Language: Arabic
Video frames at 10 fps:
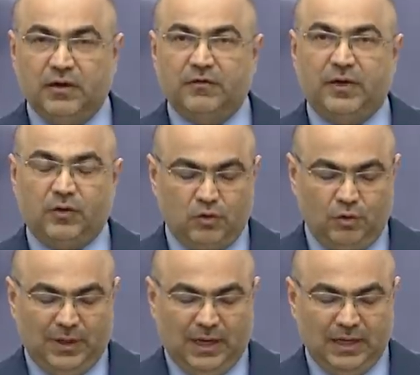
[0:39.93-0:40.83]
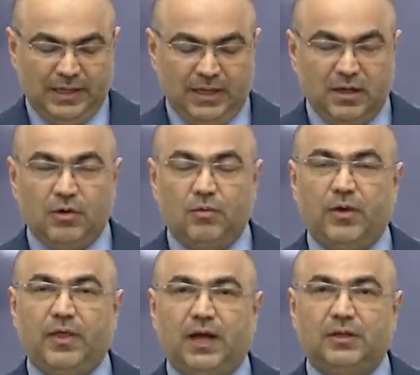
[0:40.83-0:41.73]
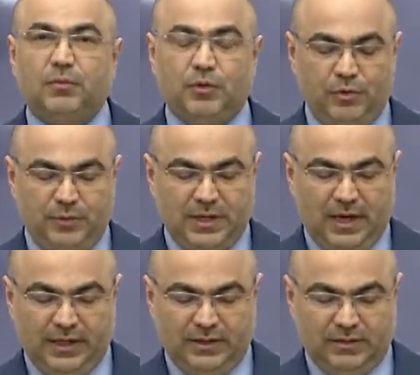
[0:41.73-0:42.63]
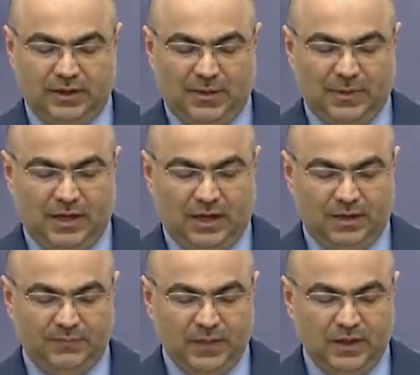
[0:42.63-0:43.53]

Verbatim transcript: فالحكومة الحالية وضعت منذ بداية عملها